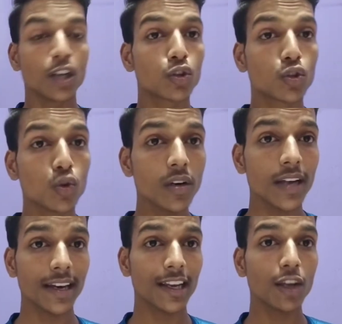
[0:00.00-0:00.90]
दूर
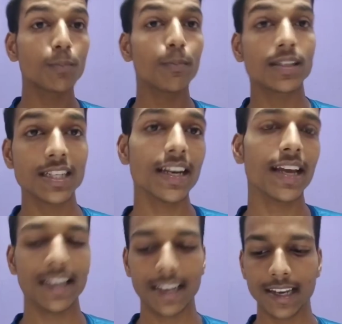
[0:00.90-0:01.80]
रहने के लिए और बचे
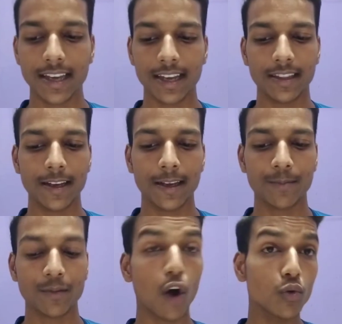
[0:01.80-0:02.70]
रहने के लिए कहते
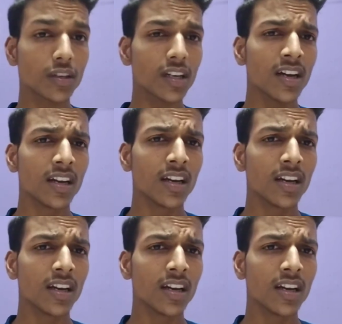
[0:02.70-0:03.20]
हैं और उनका